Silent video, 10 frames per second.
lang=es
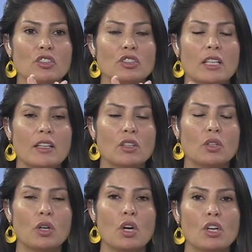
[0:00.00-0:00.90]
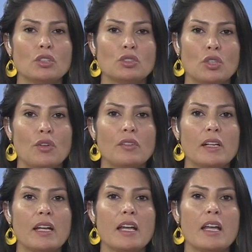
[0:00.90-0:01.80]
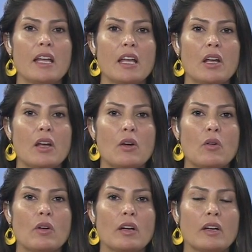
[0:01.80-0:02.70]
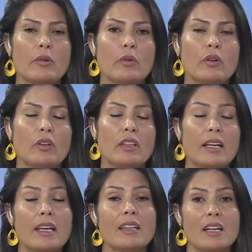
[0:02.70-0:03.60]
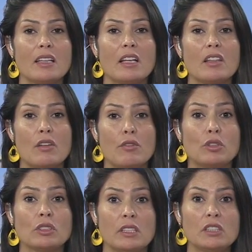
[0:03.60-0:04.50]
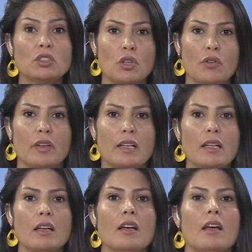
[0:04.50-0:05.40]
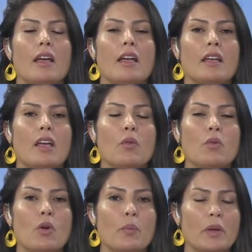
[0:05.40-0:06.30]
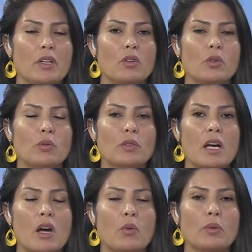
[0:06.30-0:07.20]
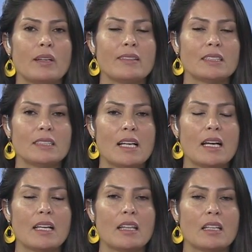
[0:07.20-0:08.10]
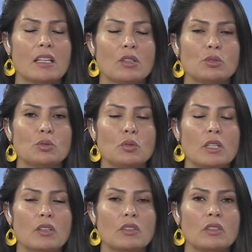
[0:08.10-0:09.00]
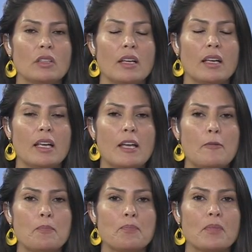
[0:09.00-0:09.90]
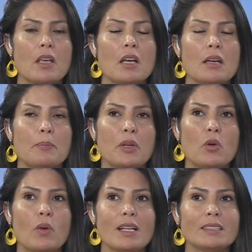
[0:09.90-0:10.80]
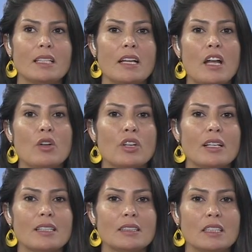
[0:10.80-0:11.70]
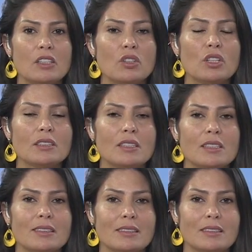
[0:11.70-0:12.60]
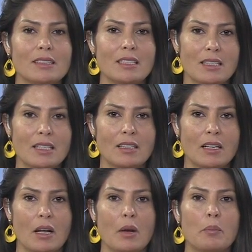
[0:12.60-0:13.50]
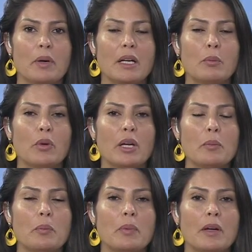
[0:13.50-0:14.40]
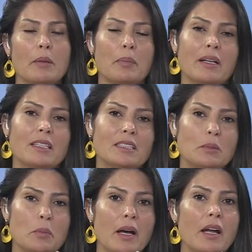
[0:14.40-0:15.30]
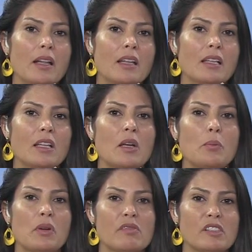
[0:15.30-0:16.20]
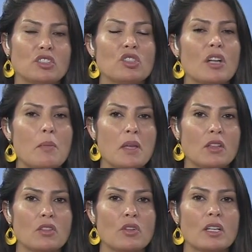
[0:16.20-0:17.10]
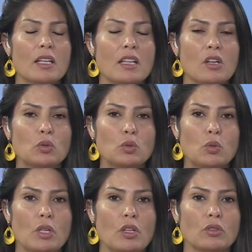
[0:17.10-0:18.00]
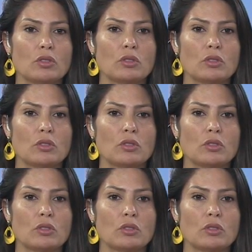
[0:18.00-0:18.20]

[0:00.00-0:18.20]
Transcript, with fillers: contando sobre eh, de qué trata The Voice Discovery, eh, que es un convenio con una universidad de Estados Unidos. Em, pero ¿cuáles serían los requisitos que se necesitan para poder eh, participar de este perfeccionamiento en Estados Unidos?